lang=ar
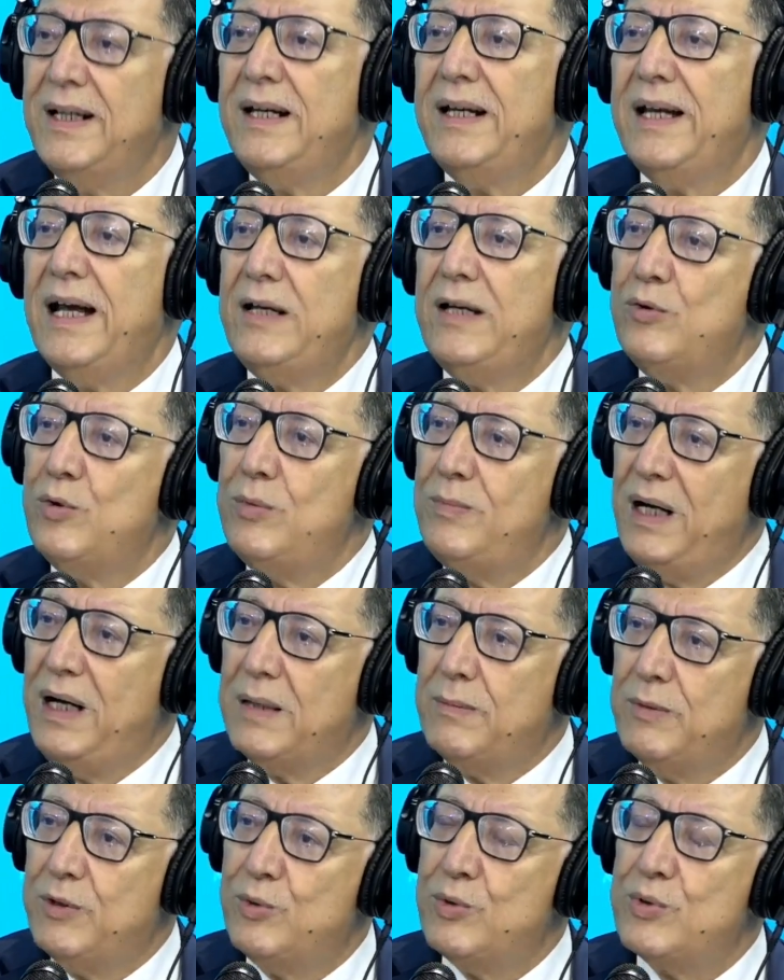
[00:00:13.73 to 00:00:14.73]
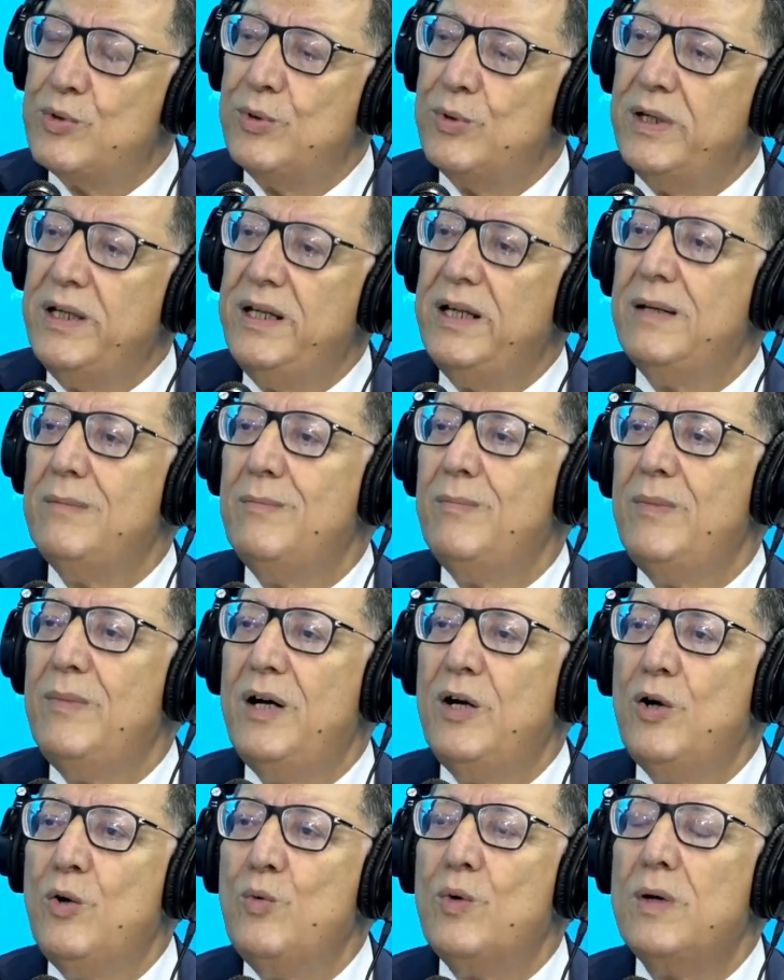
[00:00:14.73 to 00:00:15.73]
لأن المحكمة الدستورية ما
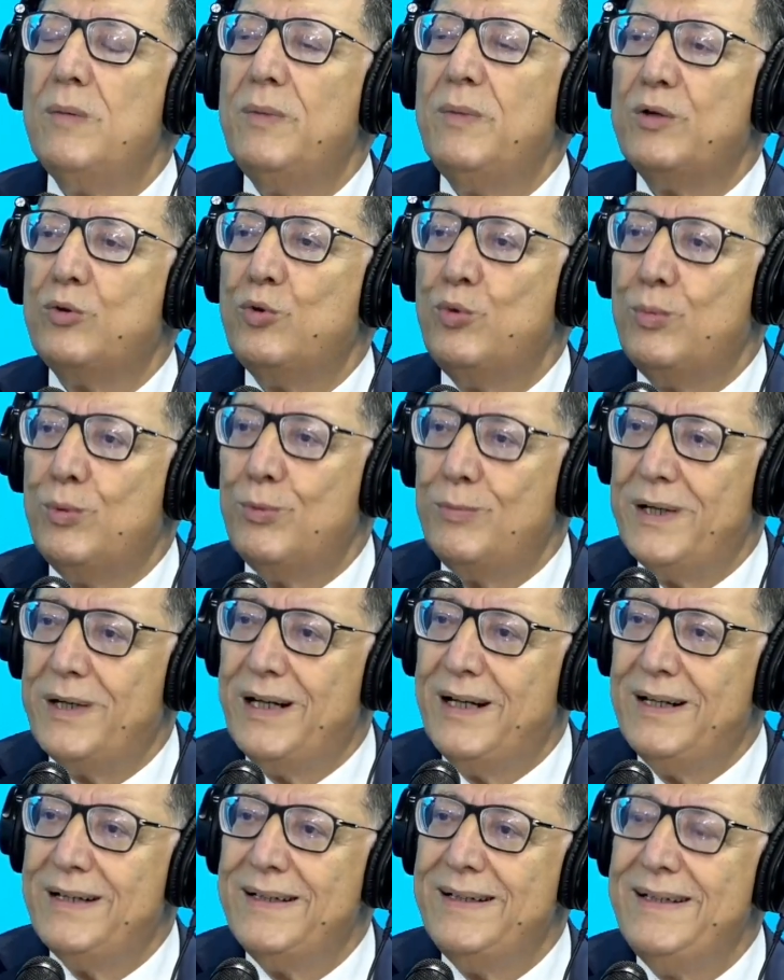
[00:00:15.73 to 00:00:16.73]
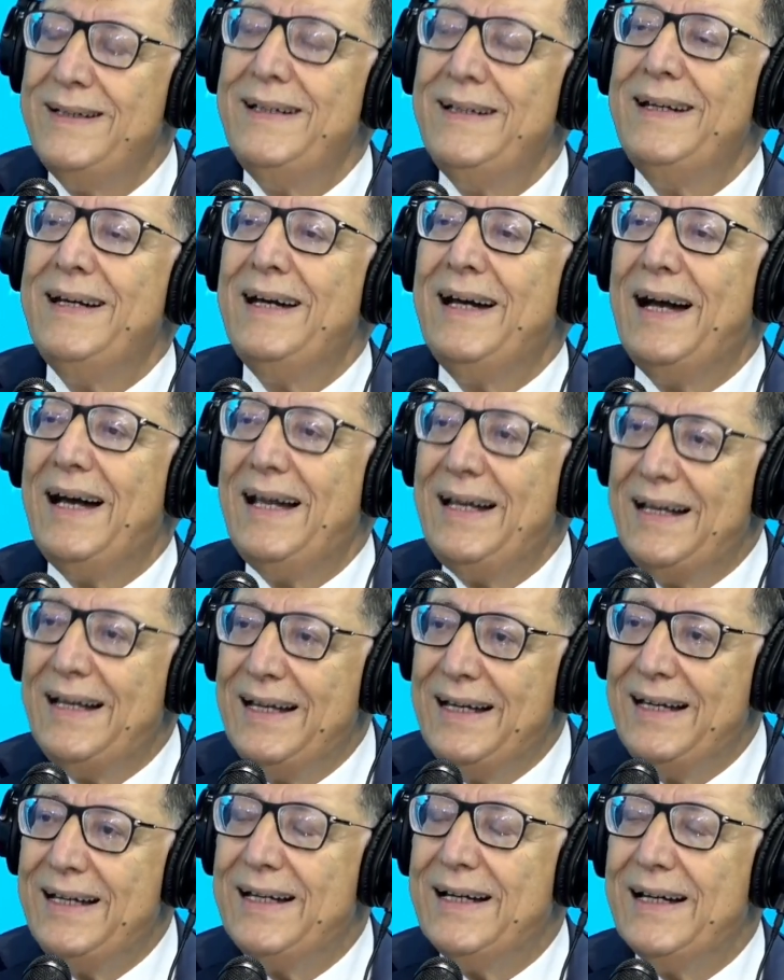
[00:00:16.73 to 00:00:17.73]
هو المطلوب منها هل
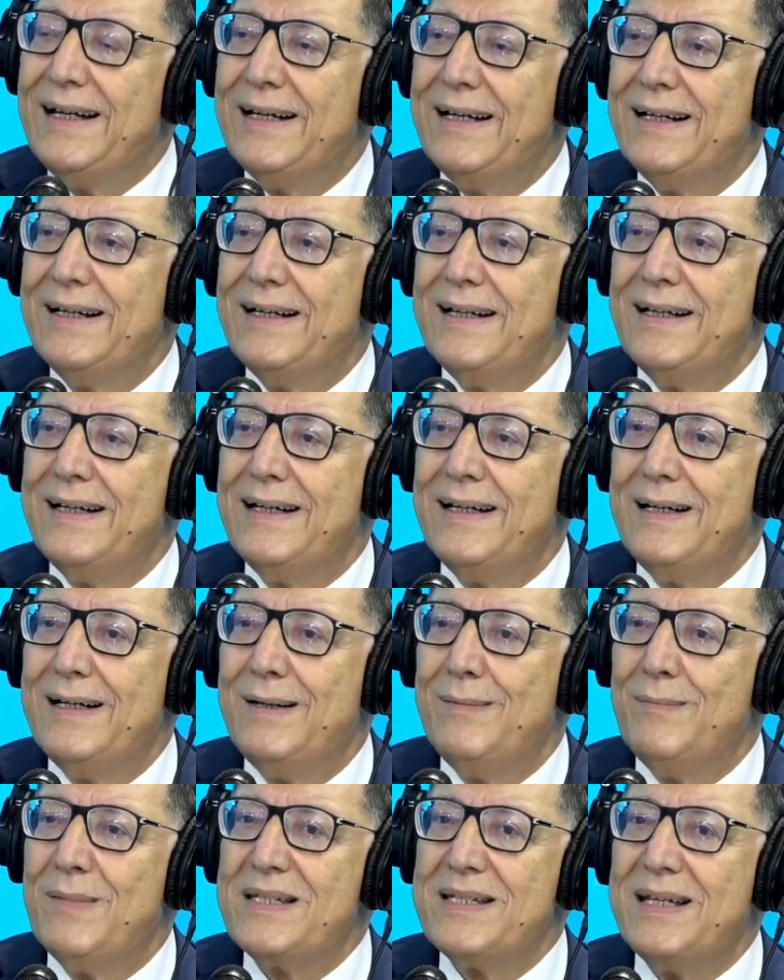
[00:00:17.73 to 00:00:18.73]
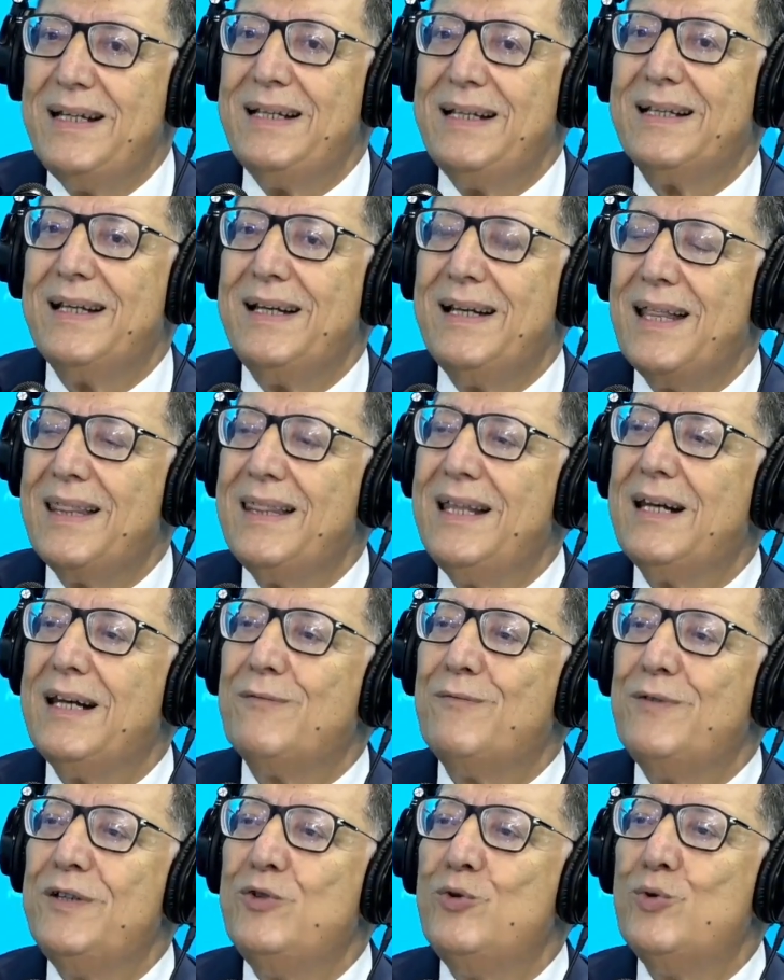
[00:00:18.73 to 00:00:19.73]
هي مسألة النظر
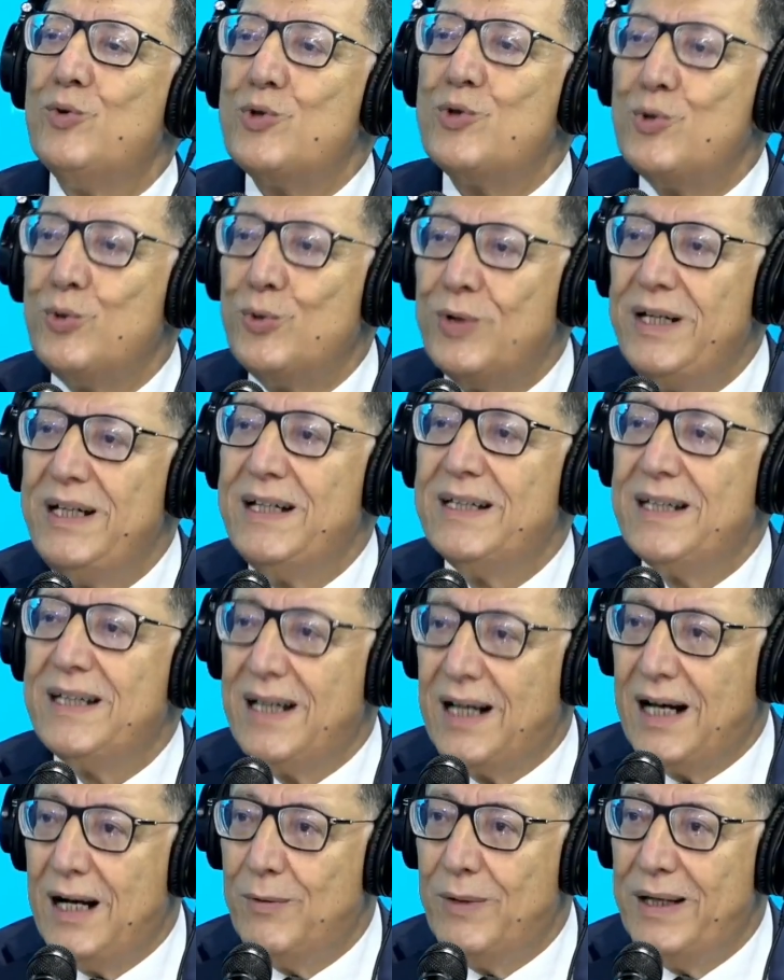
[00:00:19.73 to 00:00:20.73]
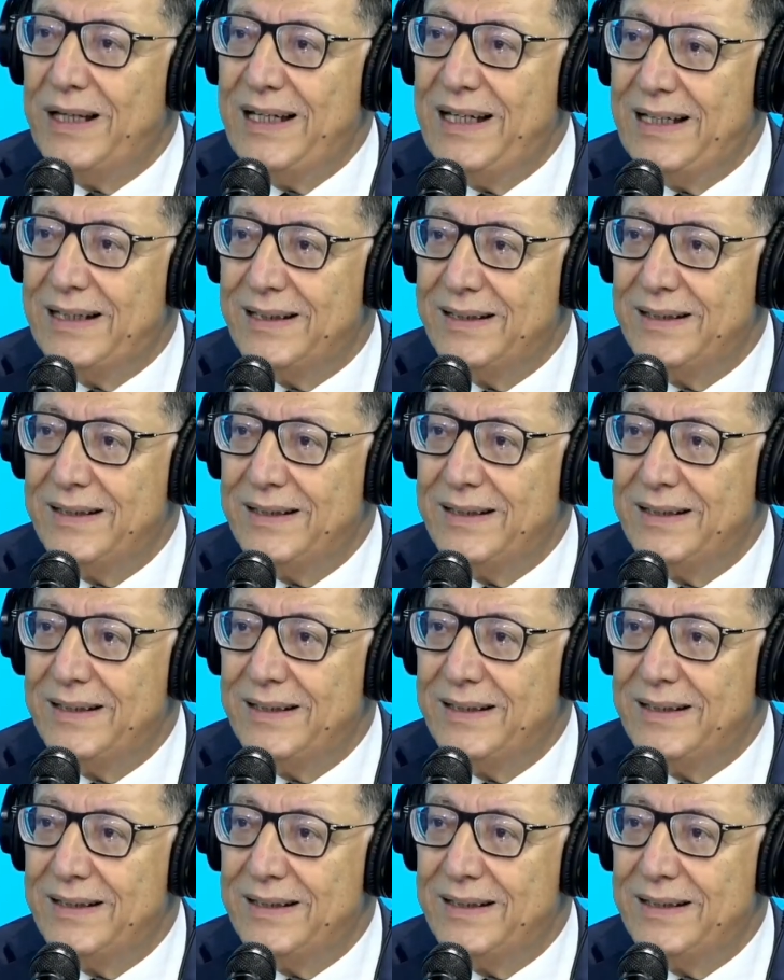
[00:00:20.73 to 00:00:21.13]
في دستورية القوانين